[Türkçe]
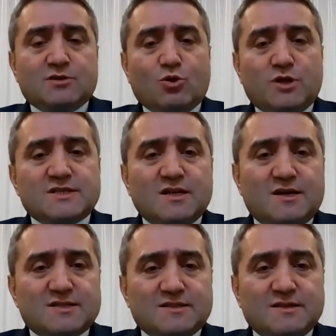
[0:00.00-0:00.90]
Dolayısıyla
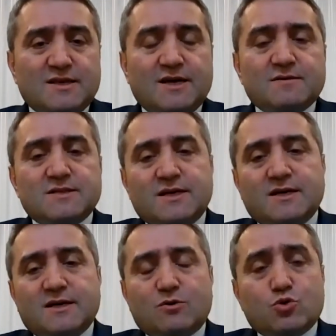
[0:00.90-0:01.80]
aslında
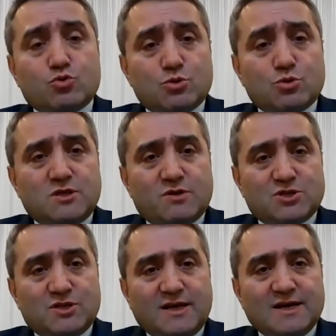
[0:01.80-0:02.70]
e, Kurtuluş
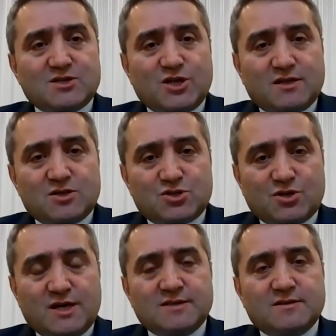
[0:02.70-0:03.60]
Savaşı'nı
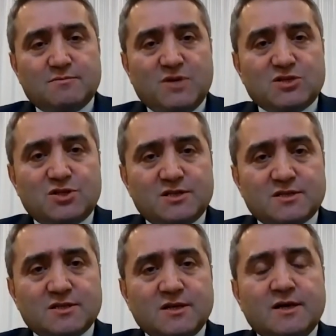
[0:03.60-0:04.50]
gerçekleştiren
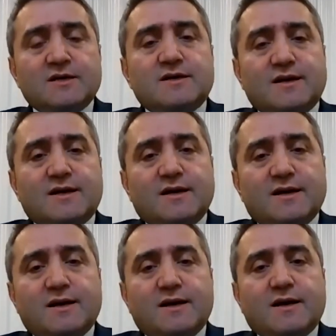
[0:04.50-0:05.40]
meclis e,
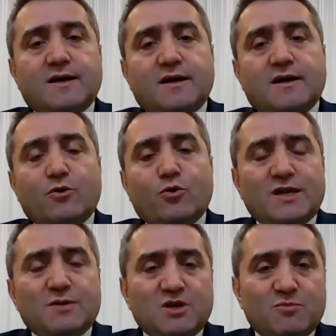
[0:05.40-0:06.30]

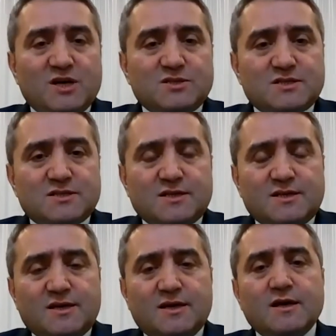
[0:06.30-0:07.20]
öyle bir meclis
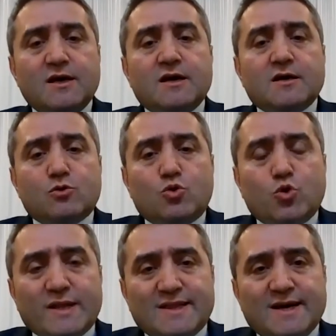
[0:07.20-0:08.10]
ki
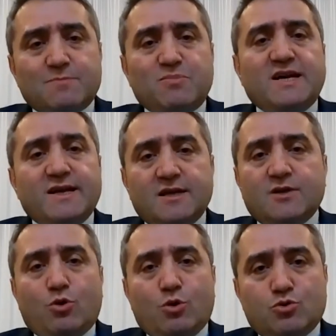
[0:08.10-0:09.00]
kuvvetler birliğinin
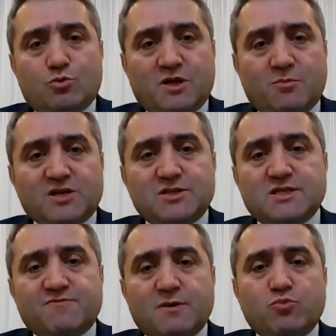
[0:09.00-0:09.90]
olduğu bir
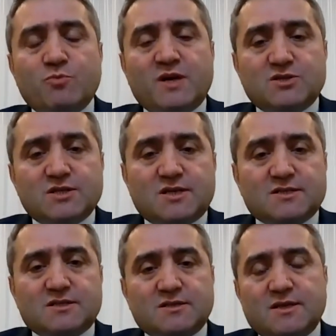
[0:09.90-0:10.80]
meclis ve bu meclis
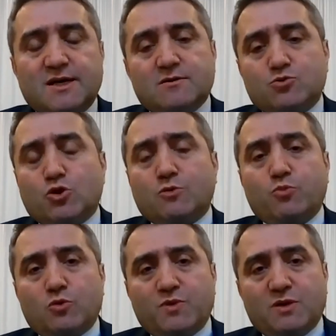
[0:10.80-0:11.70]
aslında çok
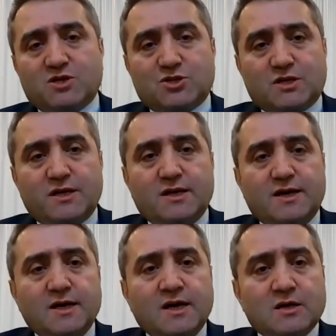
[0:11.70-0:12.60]
büyük bir
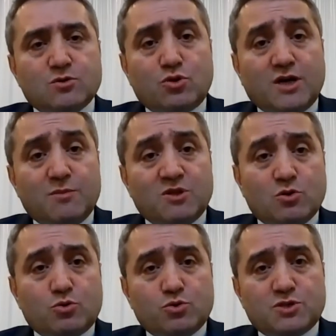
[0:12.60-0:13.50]
başarıyla Türkiye'yi
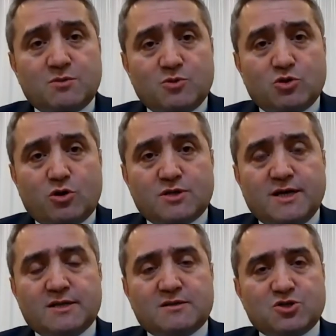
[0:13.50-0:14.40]

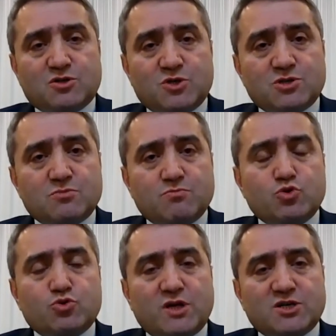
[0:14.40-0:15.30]
1924'e taşımış. Bu
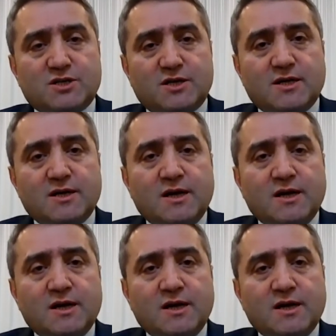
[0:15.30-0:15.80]
süreçte